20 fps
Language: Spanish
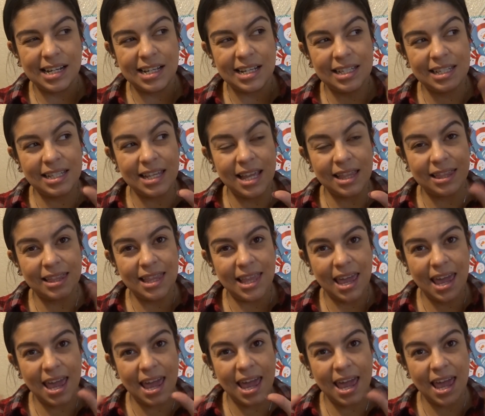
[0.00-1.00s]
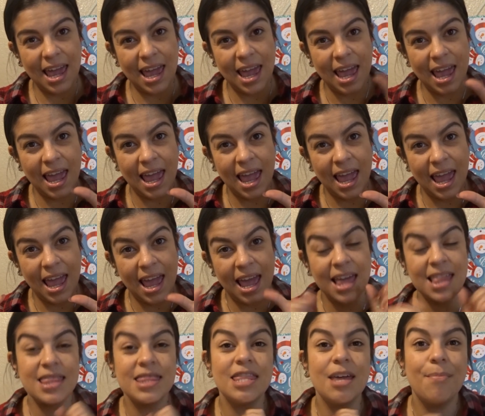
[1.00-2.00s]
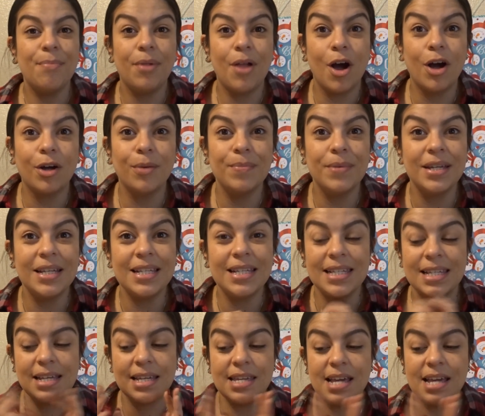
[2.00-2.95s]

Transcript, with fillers: 7 de Vlogmas.